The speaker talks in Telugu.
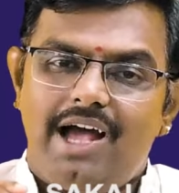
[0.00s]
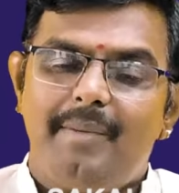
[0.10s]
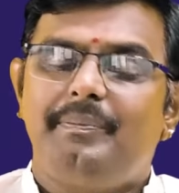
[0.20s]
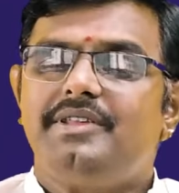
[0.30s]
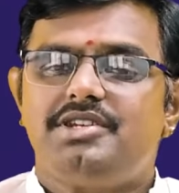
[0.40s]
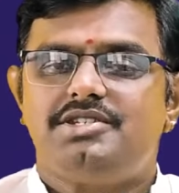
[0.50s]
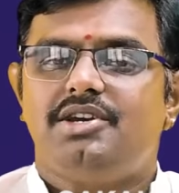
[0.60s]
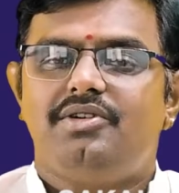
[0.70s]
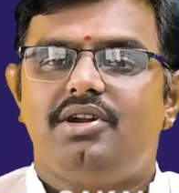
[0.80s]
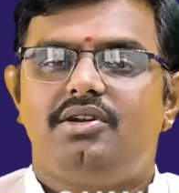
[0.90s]
దాంపత్య
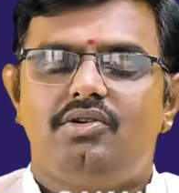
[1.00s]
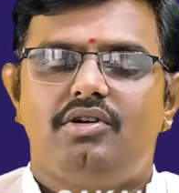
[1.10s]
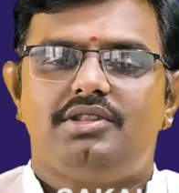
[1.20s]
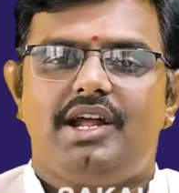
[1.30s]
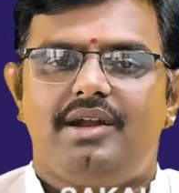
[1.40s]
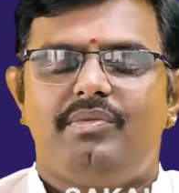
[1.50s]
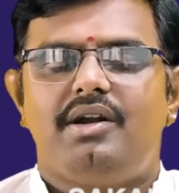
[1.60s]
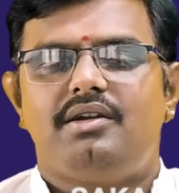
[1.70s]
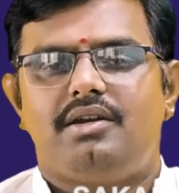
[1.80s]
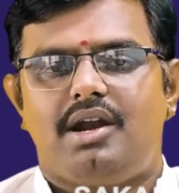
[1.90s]
జీవనంలో కొంత
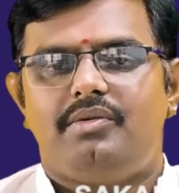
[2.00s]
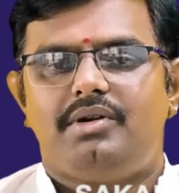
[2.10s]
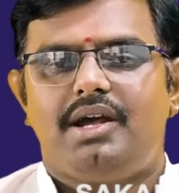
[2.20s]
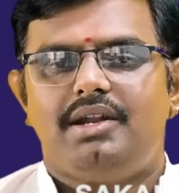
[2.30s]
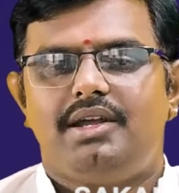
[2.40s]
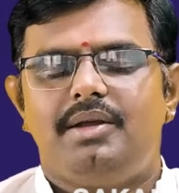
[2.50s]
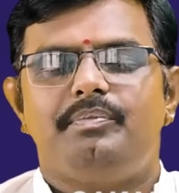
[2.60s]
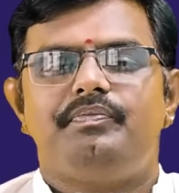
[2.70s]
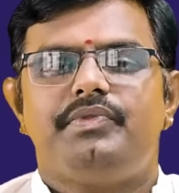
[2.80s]
ఎడబాట్లు రావడానికి